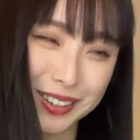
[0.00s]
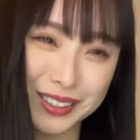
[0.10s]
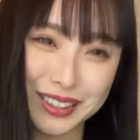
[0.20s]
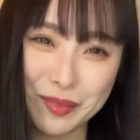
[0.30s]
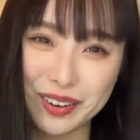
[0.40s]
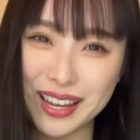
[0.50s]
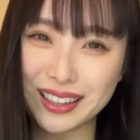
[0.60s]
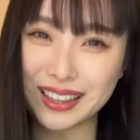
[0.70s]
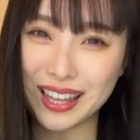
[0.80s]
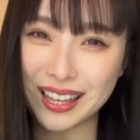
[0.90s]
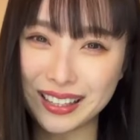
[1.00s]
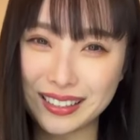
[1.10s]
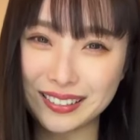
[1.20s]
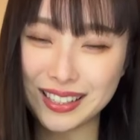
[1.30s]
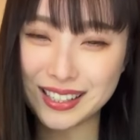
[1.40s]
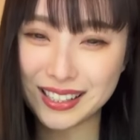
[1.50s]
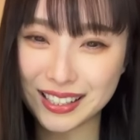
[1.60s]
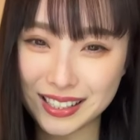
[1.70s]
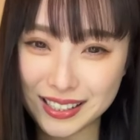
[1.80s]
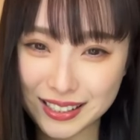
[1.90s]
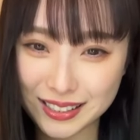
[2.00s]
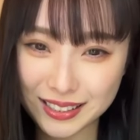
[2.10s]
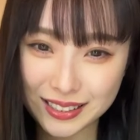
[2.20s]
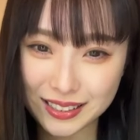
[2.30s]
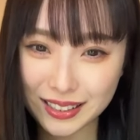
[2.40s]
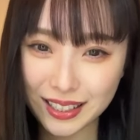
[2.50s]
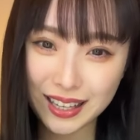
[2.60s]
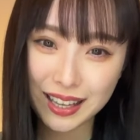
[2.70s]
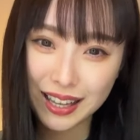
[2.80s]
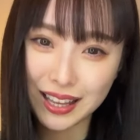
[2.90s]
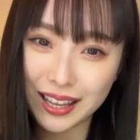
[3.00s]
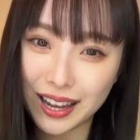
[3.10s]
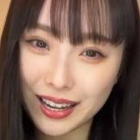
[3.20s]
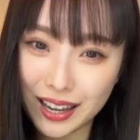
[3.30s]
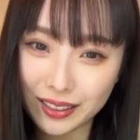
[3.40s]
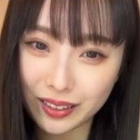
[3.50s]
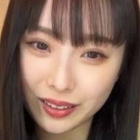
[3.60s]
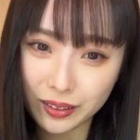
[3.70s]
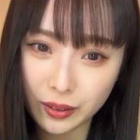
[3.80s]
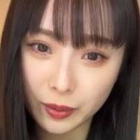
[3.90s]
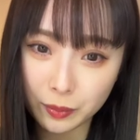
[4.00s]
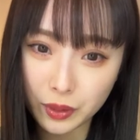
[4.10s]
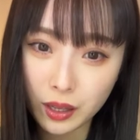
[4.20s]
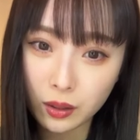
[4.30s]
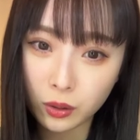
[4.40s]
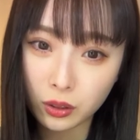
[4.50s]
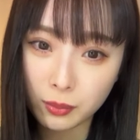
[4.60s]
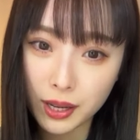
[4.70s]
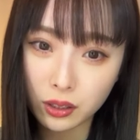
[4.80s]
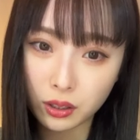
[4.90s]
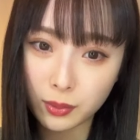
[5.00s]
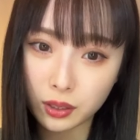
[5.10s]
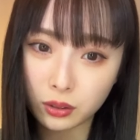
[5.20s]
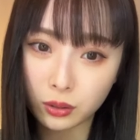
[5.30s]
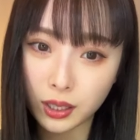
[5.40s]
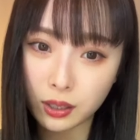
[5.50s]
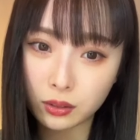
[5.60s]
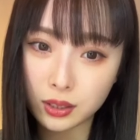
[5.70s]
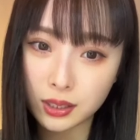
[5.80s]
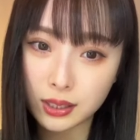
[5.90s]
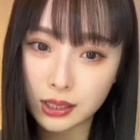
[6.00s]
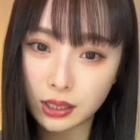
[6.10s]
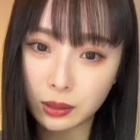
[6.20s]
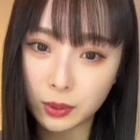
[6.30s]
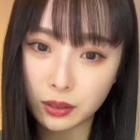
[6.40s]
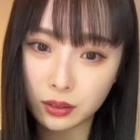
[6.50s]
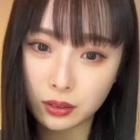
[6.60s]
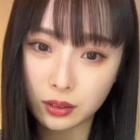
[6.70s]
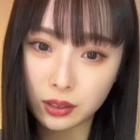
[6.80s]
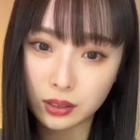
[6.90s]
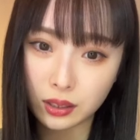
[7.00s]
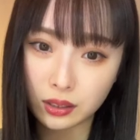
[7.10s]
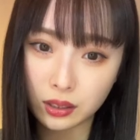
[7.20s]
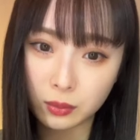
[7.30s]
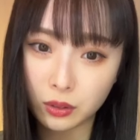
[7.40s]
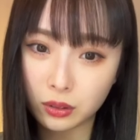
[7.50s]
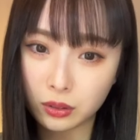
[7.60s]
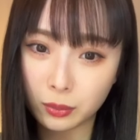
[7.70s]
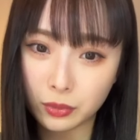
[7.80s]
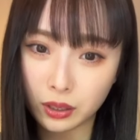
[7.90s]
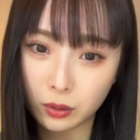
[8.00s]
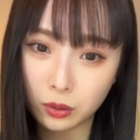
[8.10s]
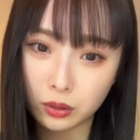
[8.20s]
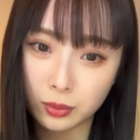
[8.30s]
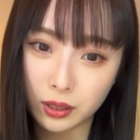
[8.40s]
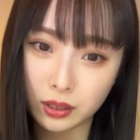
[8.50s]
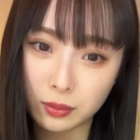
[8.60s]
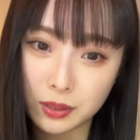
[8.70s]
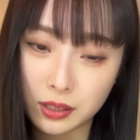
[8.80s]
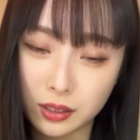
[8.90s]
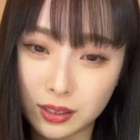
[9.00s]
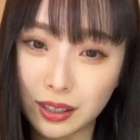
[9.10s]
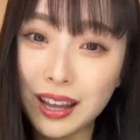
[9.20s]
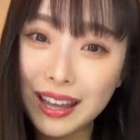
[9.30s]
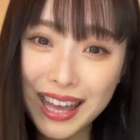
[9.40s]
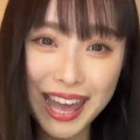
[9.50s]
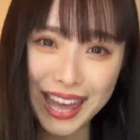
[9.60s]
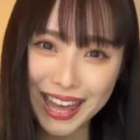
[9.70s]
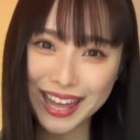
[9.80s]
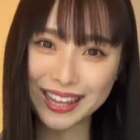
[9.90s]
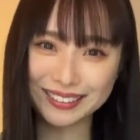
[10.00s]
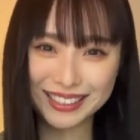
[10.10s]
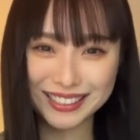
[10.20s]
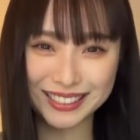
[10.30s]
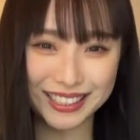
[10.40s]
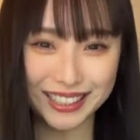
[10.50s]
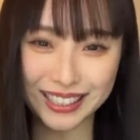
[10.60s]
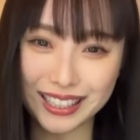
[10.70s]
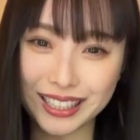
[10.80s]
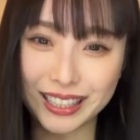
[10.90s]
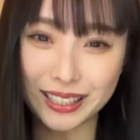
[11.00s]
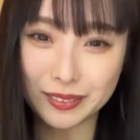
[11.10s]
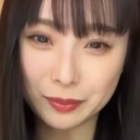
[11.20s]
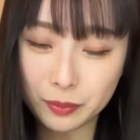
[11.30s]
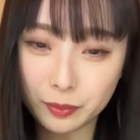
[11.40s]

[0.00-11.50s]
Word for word: そう言ってもらえて嬉しいですありがとうこの前のイベントお顔の小ささにびっくりして何も言葉言葉が出ませんでしたえー、嬉しい